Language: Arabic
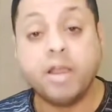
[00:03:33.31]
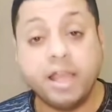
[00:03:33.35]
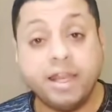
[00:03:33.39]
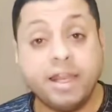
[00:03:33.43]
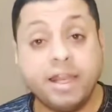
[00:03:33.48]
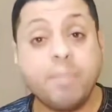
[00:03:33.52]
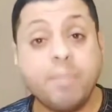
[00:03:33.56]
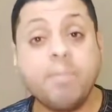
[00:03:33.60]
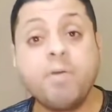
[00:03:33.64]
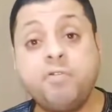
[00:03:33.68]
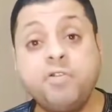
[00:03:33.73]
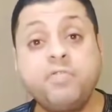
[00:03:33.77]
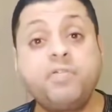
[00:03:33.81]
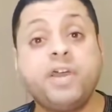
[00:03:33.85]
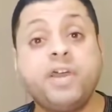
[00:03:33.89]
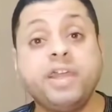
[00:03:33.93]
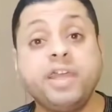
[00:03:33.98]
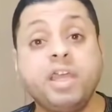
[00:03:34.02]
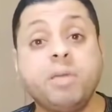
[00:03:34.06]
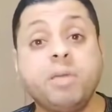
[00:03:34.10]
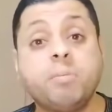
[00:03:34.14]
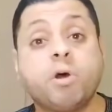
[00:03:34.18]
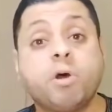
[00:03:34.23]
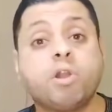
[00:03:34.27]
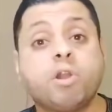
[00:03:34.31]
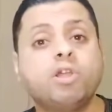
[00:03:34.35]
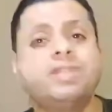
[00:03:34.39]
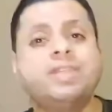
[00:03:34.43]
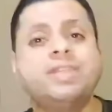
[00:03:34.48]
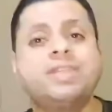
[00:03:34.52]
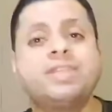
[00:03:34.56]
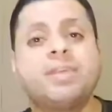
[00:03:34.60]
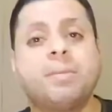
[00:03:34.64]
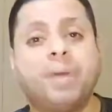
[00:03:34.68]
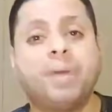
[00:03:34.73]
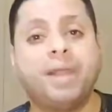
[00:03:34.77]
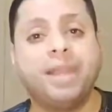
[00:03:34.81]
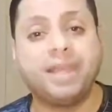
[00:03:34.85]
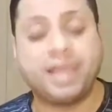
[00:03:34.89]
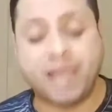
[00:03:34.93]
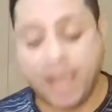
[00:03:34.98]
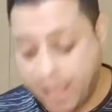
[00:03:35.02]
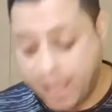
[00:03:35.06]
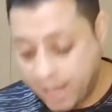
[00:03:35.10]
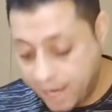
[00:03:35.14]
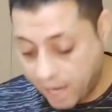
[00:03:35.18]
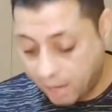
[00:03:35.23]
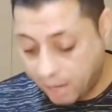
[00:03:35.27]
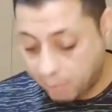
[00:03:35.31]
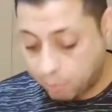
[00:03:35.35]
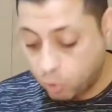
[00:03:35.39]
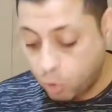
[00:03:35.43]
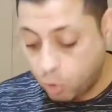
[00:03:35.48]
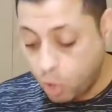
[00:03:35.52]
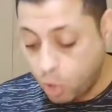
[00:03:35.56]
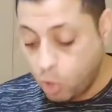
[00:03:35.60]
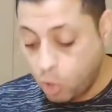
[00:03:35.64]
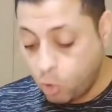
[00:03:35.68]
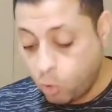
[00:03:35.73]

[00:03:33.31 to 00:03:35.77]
انما في فريق اماراتي الزمالك هيلاعبه